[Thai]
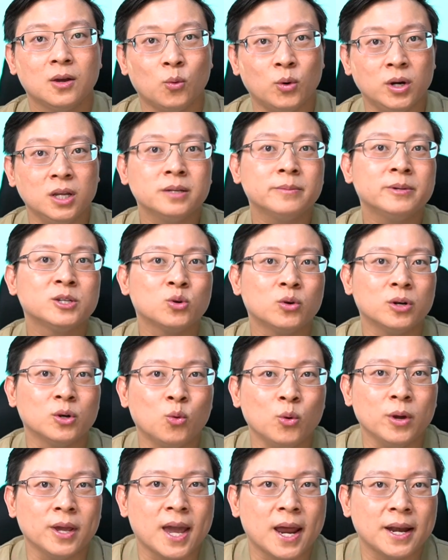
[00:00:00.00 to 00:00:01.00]
วันนี้จะมาชวน
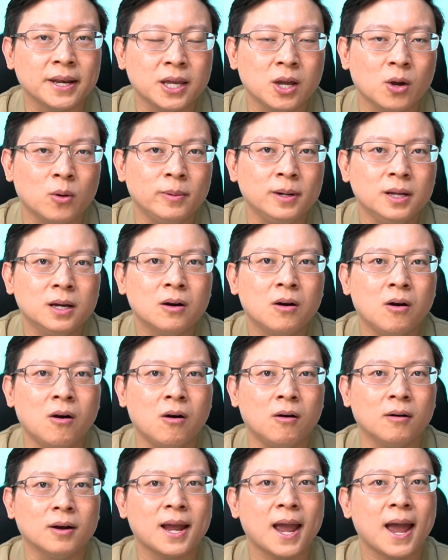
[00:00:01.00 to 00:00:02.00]
คุยกันเกี่ยวกับเรื่องข
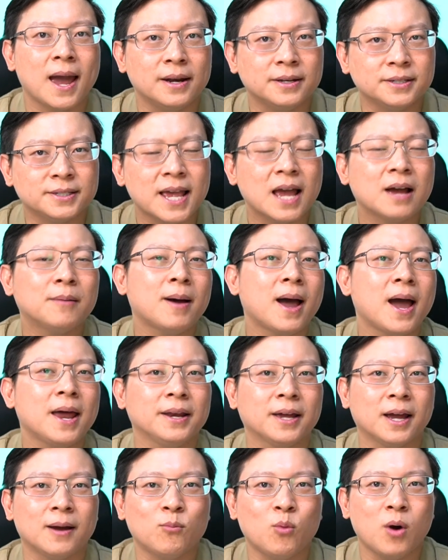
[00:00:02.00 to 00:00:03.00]
องการสร้างบ้าน
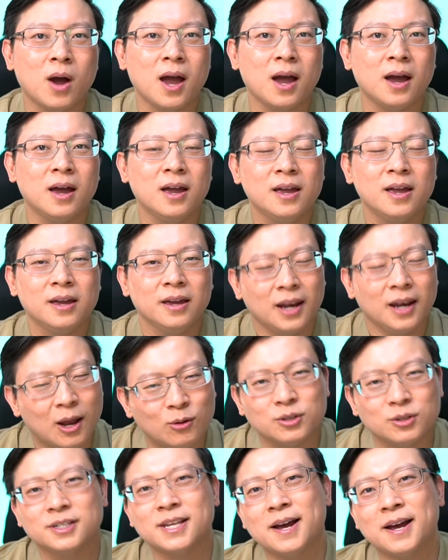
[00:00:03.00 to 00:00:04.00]
นะครับว่าเรา
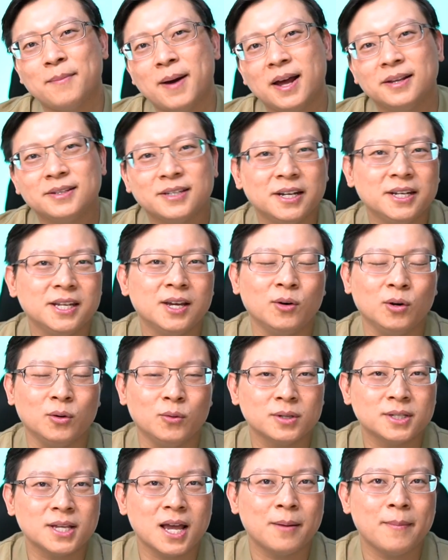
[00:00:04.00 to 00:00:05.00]
จะสร้างบ้านชั้นเดียวหรื
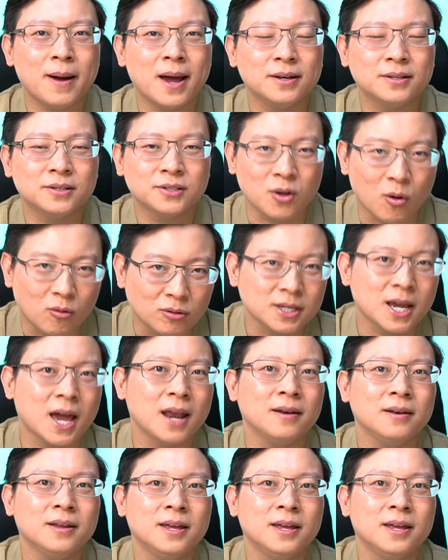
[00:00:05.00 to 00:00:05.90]
อว่าสร้างบ้านสองชั้น